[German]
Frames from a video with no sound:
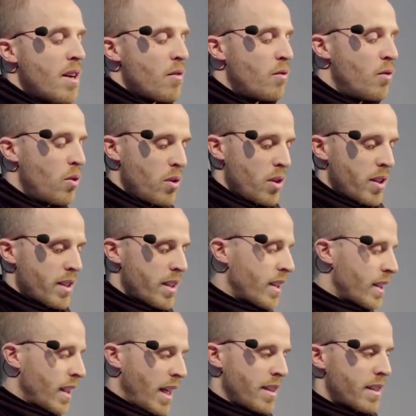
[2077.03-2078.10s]
wo es
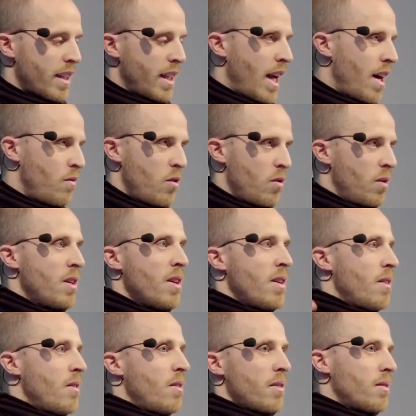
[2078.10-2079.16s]
ganz klar, wo
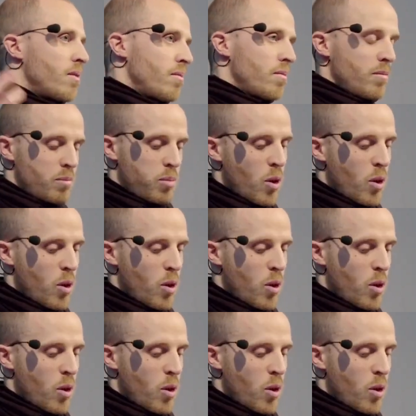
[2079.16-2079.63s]
mm,